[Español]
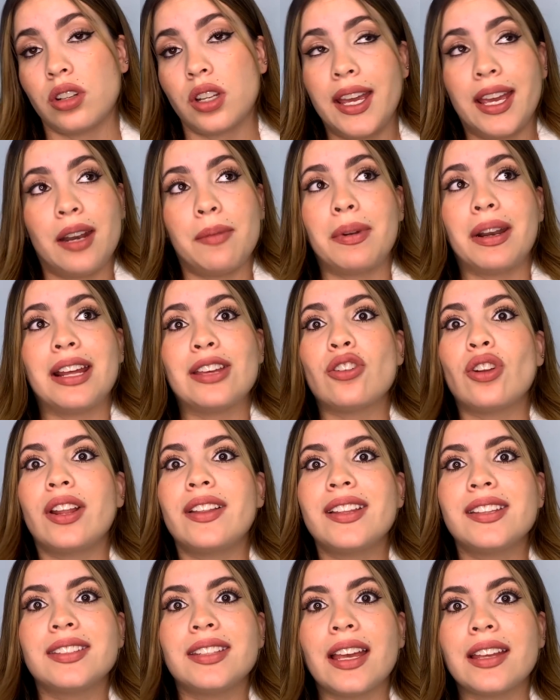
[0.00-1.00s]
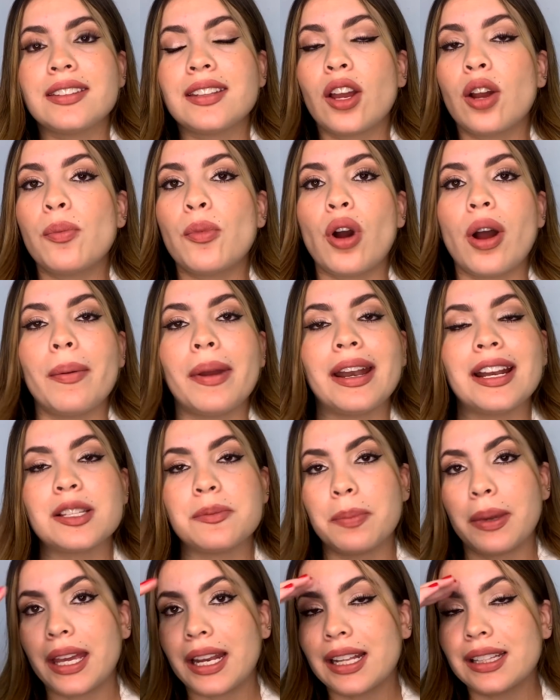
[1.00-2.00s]
Hermana, yo le decía así como, a ver,
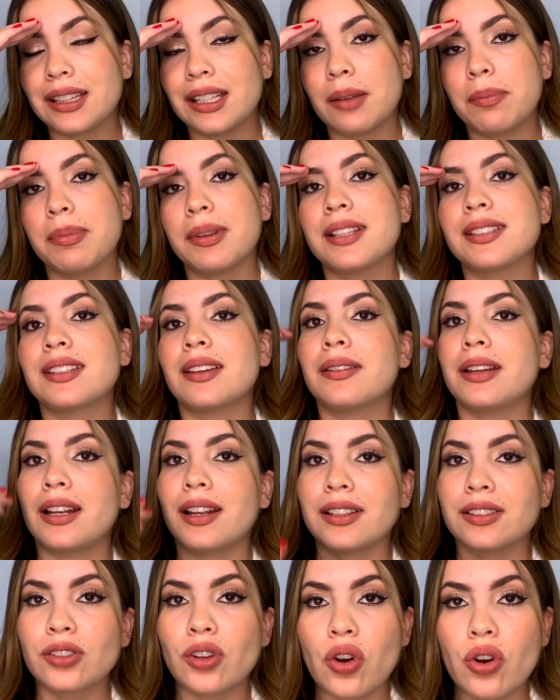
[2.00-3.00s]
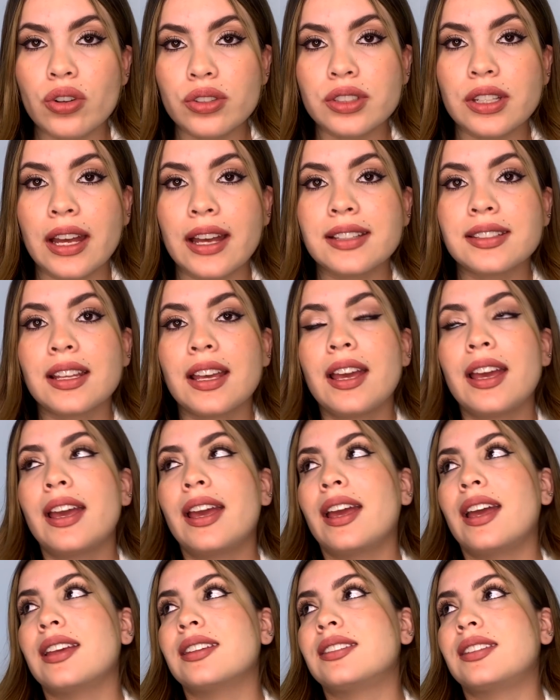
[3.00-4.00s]
espérate, piensa bien las cosas,
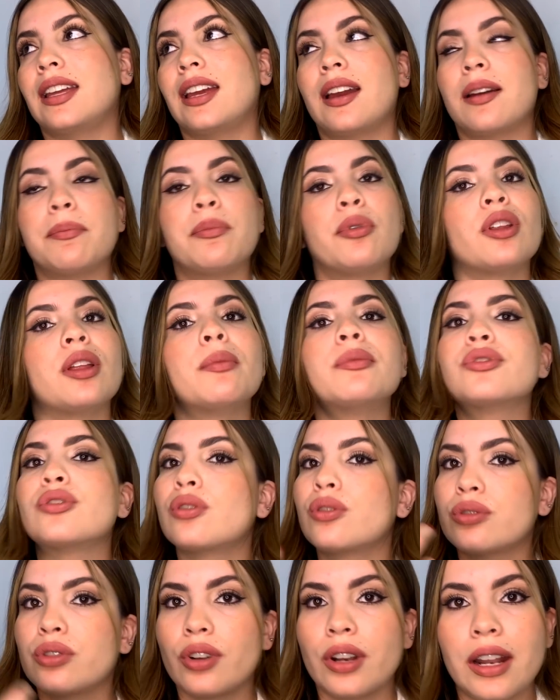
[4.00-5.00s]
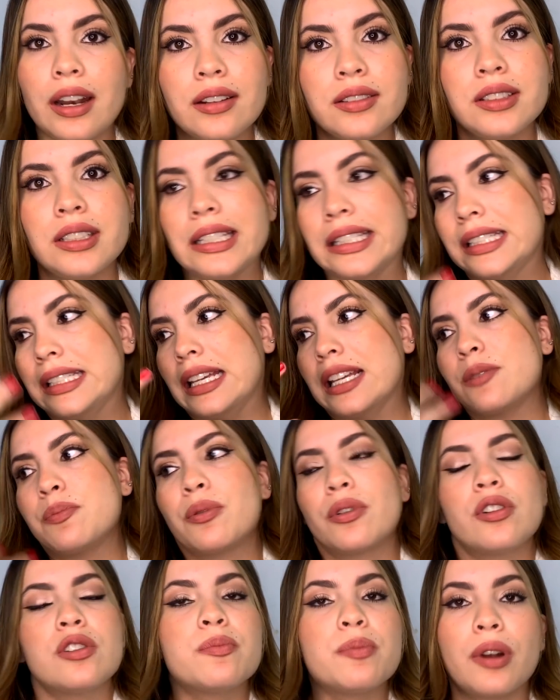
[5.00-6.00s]
este, podemos solucionar, si, si es
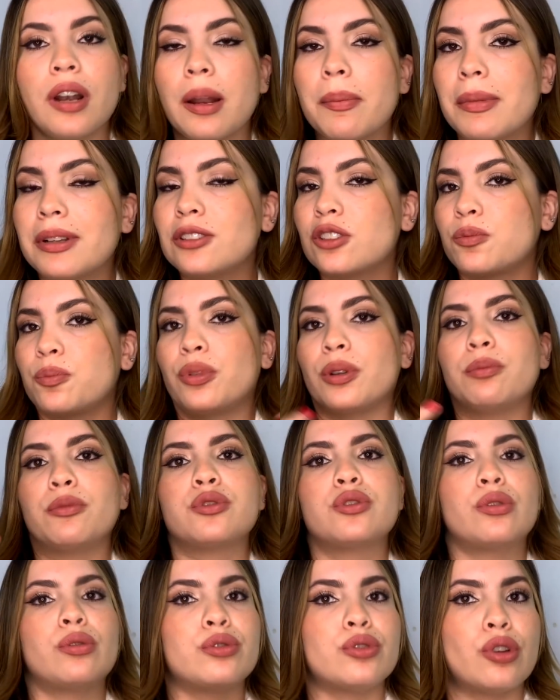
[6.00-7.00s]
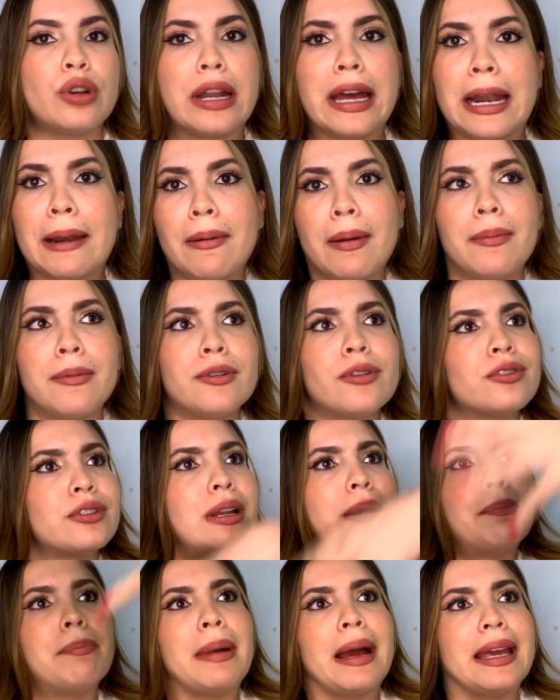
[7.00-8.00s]
por los problemas los podemos solucionar, vámonos
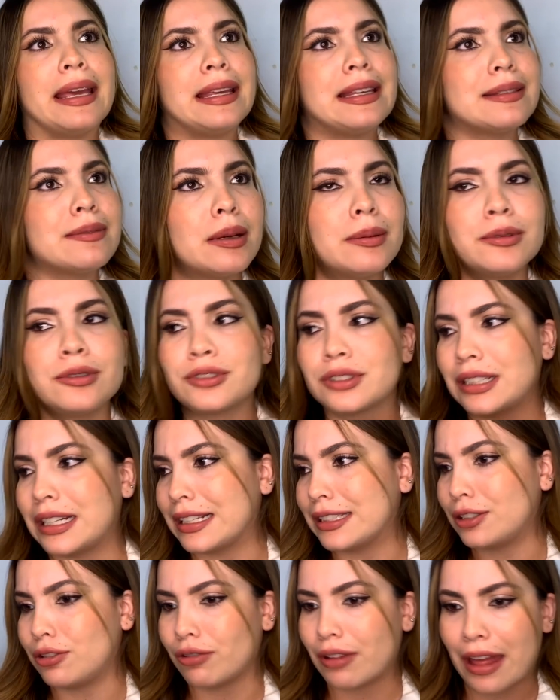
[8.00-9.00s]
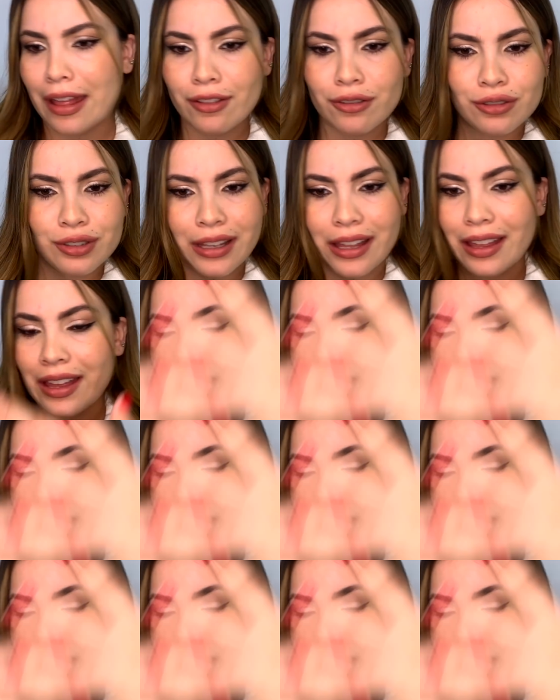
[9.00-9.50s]
del país, vámonos de la ciudad, o sea,